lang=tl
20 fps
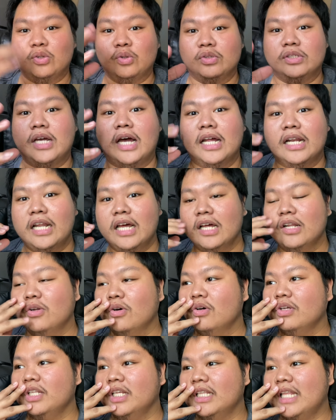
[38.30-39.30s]
So sana no,
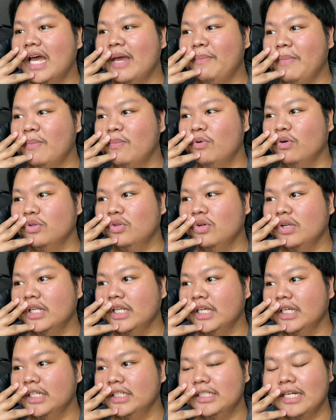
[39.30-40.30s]
hindi tayo mabudol
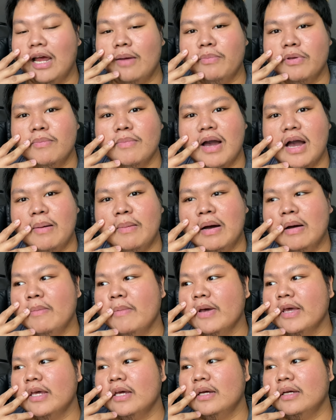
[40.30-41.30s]
ni Shopee. Baka
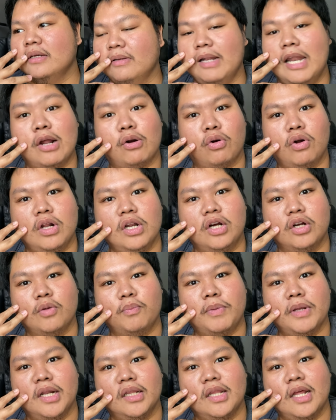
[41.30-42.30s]
mamaya laruan lang
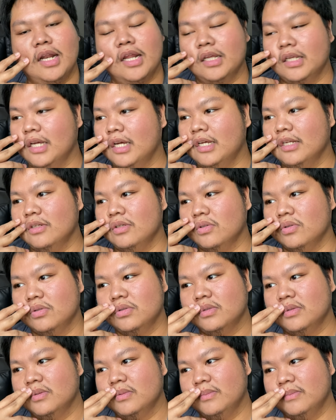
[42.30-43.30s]
yung pinadala niya.
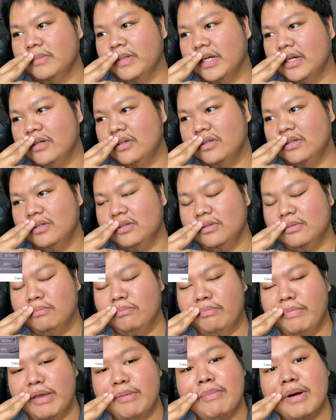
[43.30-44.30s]
Pero
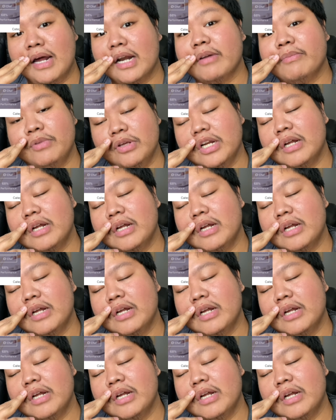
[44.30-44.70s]
may mga review